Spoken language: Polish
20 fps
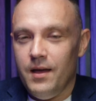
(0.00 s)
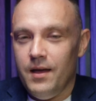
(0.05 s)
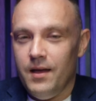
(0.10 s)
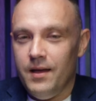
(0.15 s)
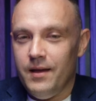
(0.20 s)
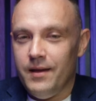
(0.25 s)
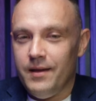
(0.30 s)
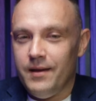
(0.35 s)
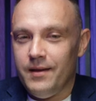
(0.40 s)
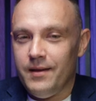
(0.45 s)

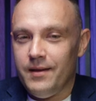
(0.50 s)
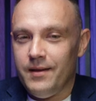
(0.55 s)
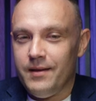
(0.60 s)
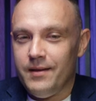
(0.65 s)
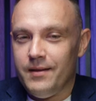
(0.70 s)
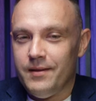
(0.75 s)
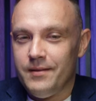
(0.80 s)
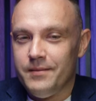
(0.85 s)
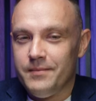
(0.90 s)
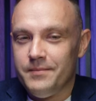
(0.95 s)

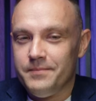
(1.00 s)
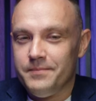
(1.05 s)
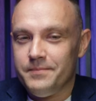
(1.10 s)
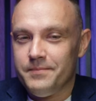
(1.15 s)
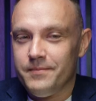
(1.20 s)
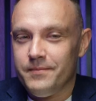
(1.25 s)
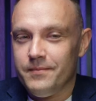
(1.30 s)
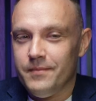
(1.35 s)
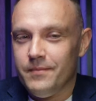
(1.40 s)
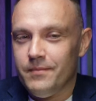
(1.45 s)
E,
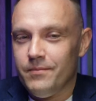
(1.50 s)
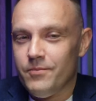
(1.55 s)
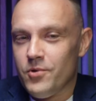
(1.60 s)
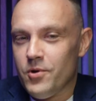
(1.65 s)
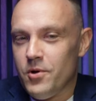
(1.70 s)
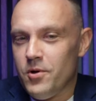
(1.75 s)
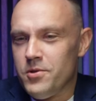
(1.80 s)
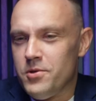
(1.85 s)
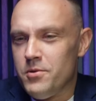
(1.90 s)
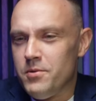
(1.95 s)

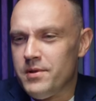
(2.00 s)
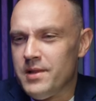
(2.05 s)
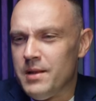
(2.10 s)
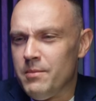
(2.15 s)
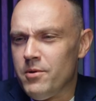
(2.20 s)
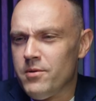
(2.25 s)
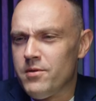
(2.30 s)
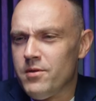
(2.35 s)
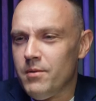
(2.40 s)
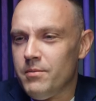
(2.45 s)
przychodziły
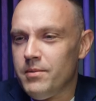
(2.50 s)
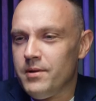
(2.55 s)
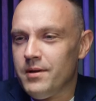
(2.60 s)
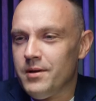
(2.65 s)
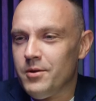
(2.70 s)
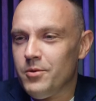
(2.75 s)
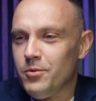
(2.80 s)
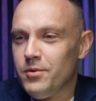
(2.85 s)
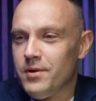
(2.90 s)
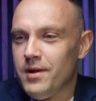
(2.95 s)
tam osoby,
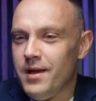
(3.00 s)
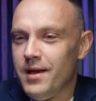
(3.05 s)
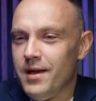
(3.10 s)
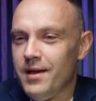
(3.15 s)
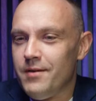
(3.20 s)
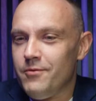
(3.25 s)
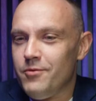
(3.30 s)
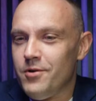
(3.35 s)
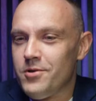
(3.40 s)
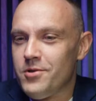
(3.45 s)

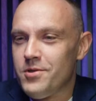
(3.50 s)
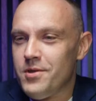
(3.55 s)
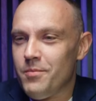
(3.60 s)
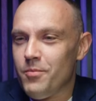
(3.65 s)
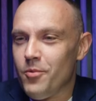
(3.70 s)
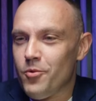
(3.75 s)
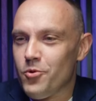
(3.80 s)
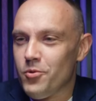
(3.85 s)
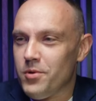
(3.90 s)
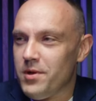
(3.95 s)
które właśnie
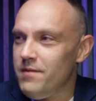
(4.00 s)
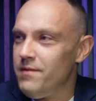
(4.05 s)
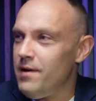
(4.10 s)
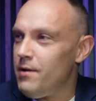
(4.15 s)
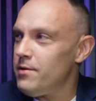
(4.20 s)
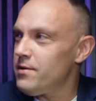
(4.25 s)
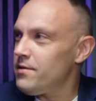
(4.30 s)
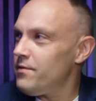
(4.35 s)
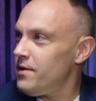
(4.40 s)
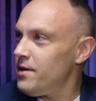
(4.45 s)

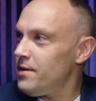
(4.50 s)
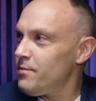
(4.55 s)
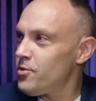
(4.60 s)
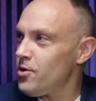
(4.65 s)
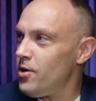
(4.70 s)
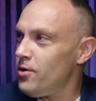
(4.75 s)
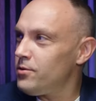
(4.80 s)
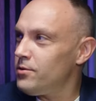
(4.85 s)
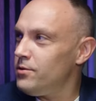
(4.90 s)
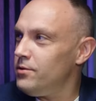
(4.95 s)
poszukiwały swoich
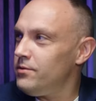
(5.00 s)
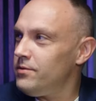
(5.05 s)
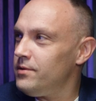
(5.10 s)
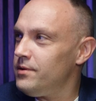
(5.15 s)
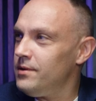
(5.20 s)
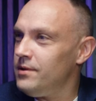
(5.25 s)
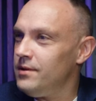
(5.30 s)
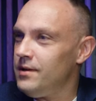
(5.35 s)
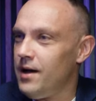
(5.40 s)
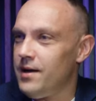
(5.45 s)
przodków.
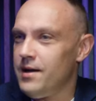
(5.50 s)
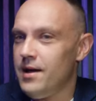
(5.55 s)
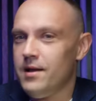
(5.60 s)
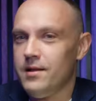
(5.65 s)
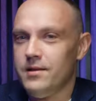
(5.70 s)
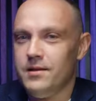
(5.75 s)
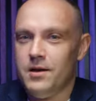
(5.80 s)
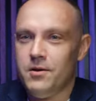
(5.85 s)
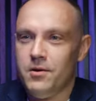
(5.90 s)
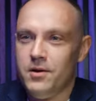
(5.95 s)
I, a
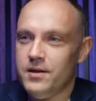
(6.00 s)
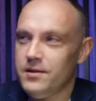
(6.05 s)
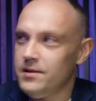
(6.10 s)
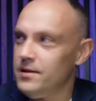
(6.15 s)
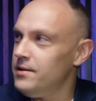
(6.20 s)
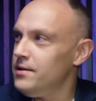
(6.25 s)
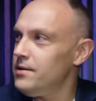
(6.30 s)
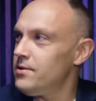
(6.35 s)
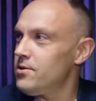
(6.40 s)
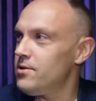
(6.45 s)
ja jako
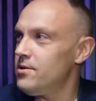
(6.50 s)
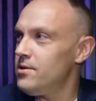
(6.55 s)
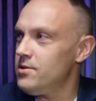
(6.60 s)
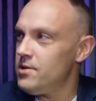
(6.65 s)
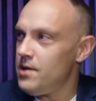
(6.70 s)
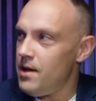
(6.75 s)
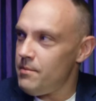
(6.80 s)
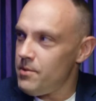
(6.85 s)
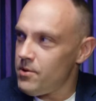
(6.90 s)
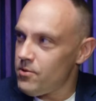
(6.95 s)
jedyny
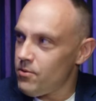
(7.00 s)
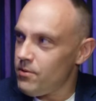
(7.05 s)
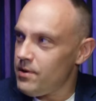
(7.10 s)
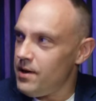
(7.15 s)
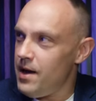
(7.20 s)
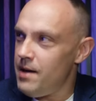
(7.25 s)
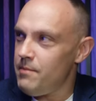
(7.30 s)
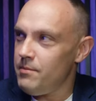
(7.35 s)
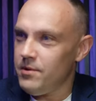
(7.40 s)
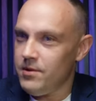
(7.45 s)
siedziałem i
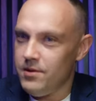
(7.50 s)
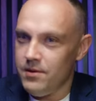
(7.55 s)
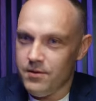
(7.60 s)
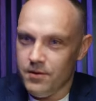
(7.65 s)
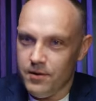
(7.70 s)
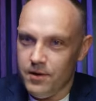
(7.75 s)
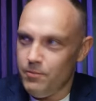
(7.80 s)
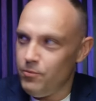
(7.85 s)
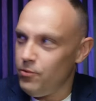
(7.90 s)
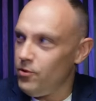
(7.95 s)
szukałem
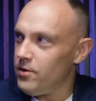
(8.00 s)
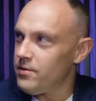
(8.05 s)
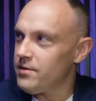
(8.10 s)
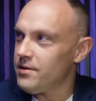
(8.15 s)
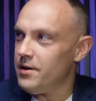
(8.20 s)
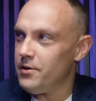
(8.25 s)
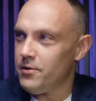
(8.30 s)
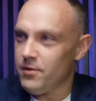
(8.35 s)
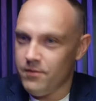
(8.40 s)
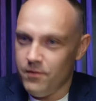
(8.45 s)
historii
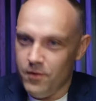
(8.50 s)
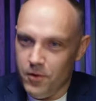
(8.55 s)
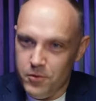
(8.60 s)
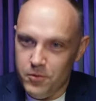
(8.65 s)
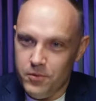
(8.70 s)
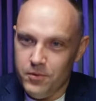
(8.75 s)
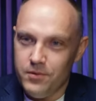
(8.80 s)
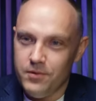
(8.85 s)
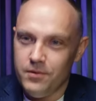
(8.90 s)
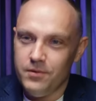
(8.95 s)
Płocka,
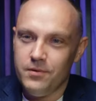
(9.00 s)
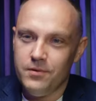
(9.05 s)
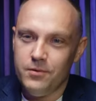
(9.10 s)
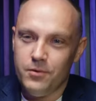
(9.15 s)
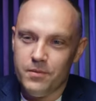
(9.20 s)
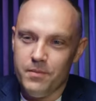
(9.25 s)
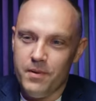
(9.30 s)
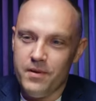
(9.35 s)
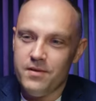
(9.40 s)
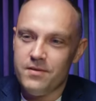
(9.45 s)
rozwoju
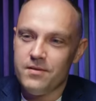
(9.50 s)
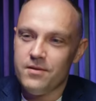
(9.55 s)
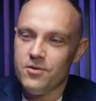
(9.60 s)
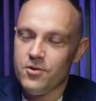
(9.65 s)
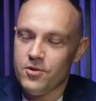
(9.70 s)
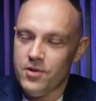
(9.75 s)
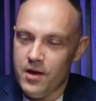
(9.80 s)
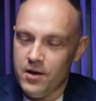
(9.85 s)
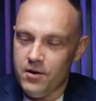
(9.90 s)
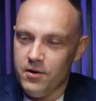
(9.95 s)

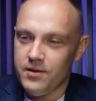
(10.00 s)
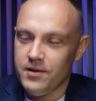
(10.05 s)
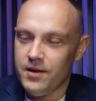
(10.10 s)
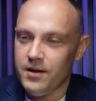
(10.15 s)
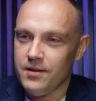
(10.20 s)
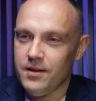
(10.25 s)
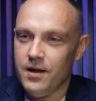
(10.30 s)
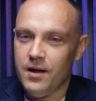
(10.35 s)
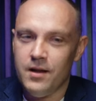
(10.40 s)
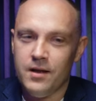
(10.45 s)
urbanistycznego i
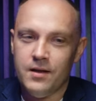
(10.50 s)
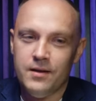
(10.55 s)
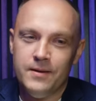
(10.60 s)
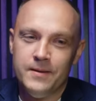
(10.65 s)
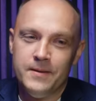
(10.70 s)
tak dalej.